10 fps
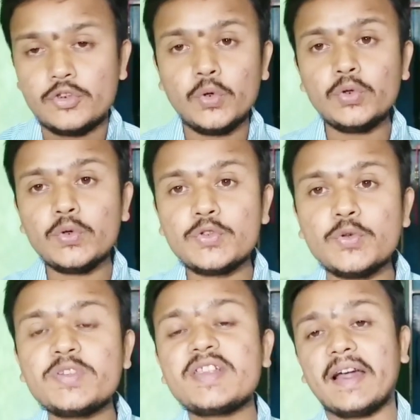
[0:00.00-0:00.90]
शो
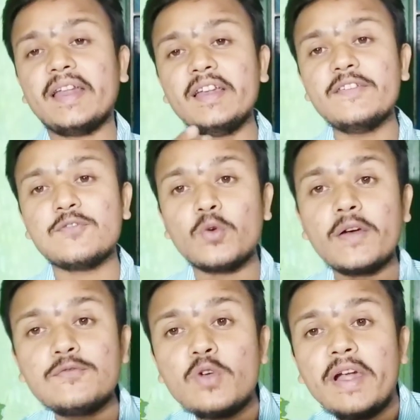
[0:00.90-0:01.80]
दोस्तों सडनली
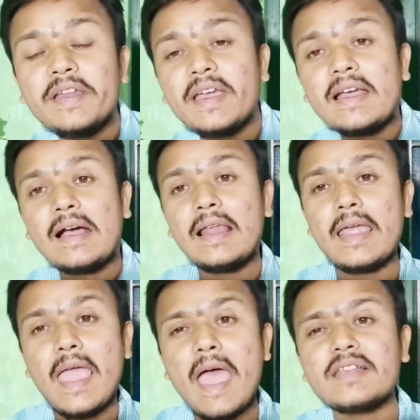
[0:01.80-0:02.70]
वोडाफोन आइडिया कल
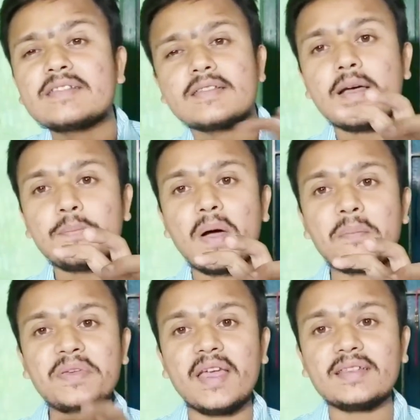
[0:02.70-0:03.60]
ऐसा
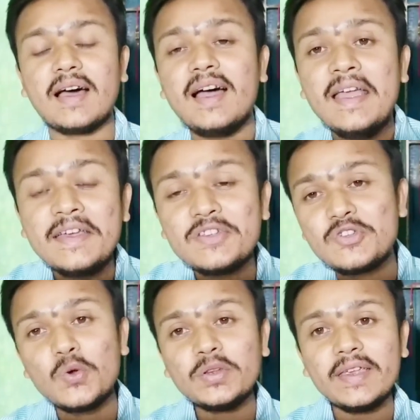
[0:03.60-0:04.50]
बम किया था
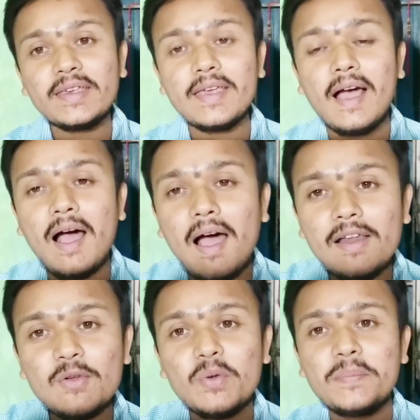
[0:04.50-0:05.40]
जो देख के
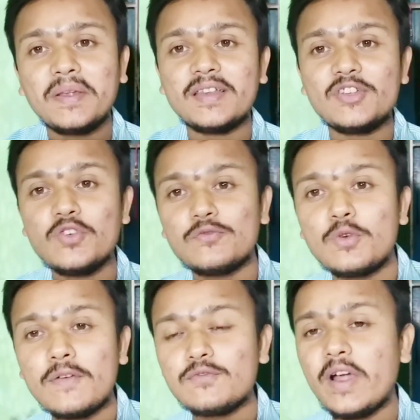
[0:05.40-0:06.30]
हर कोई बंदा जो
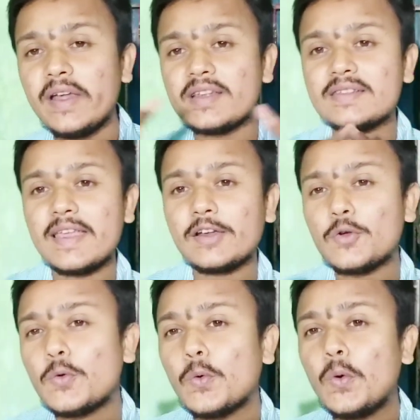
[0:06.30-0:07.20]
वोडाफोन आइडिया शेयर
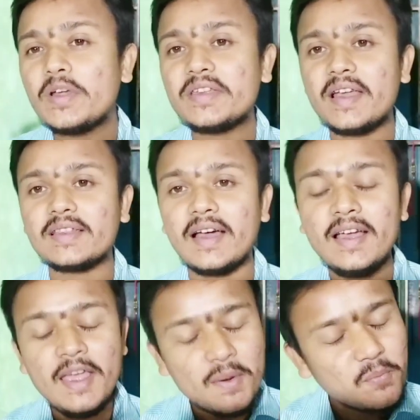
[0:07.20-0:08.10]
को होल्ड किया था
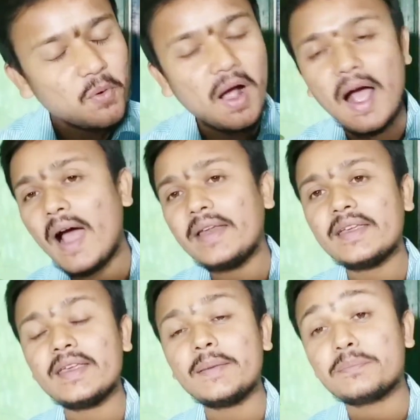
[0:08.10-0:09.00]
वो हर
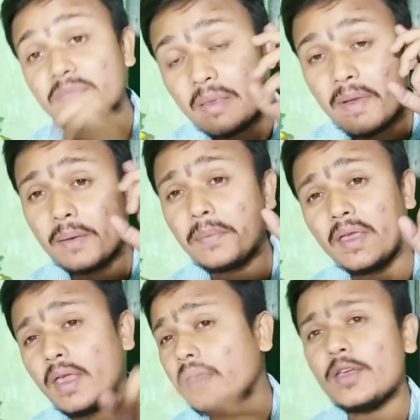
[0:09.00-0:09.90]
एक के दिमाग में
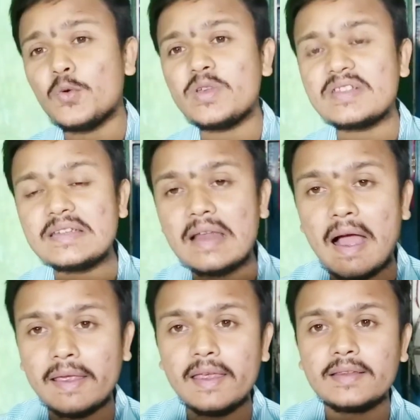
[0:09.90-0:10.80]
एक ही क्वेश्चन
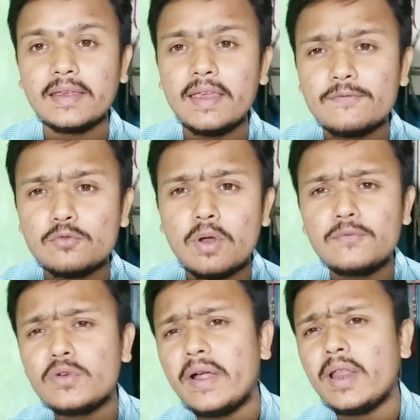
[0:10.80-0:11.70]
आ गया था क्या
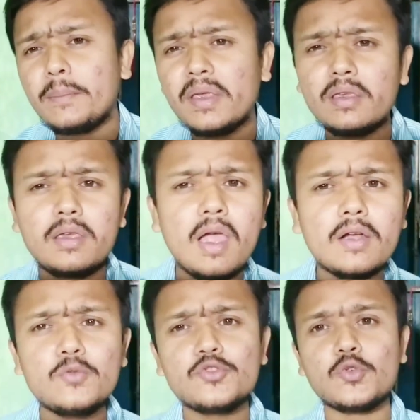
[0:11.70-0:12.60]
वोडाफोन आइडिया में क्या
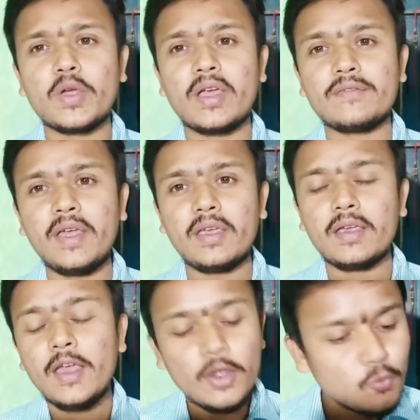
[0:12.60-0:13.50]
कुछ हो गया भाई
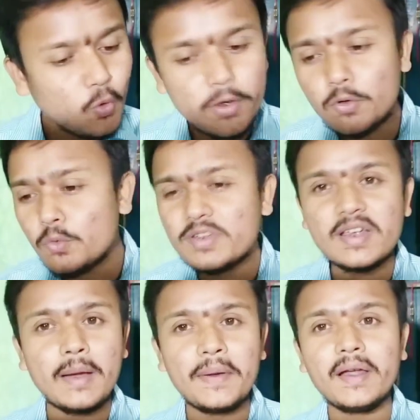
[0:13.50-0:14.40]
कोई कुछ
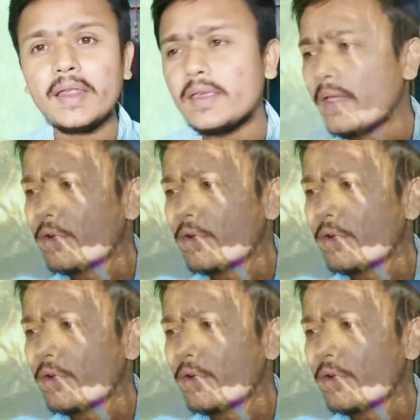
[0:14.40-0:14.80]
खबर नहीं